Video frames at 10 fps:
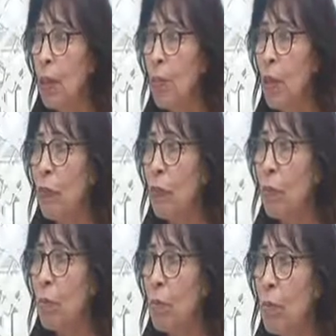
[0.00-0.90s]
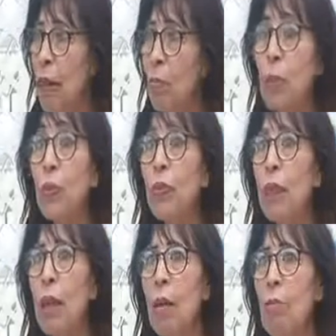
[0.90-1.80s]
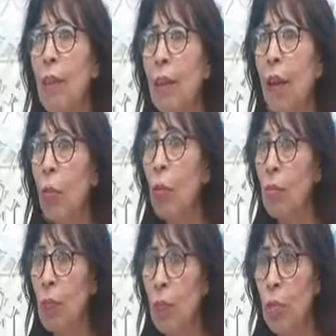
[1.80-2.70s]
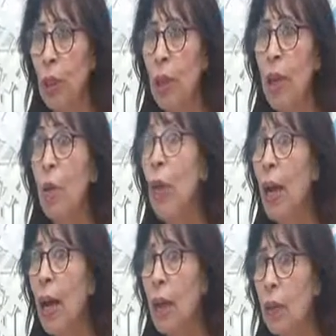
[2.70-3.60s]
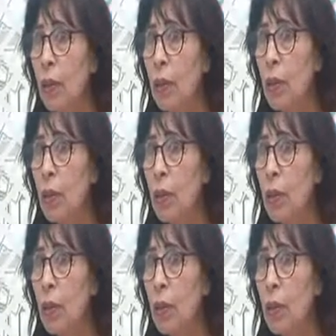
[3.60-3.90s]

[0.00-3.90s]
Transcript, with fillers: ما, في ما نلمس فيه المنطق والموضوعية والعقل